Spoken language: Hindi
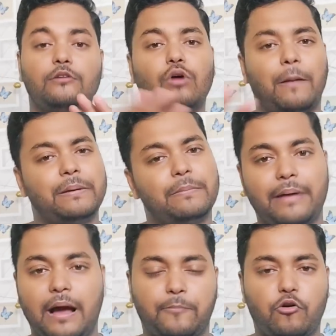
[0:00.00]
तो अभी
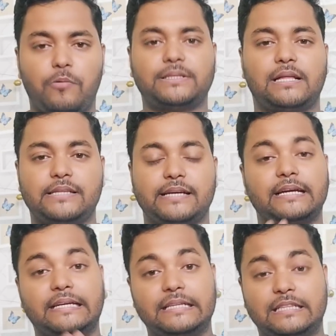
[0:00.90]
मैं आपको बता दिया
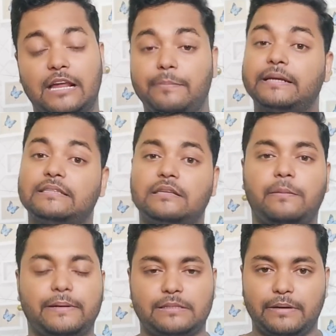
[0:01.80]
कि कितना पे कितना
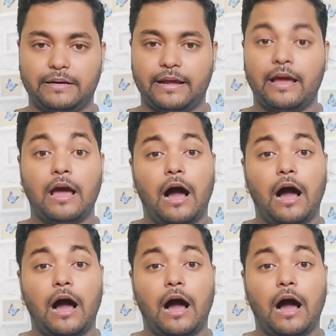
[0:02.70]
पैसा मिल रहा है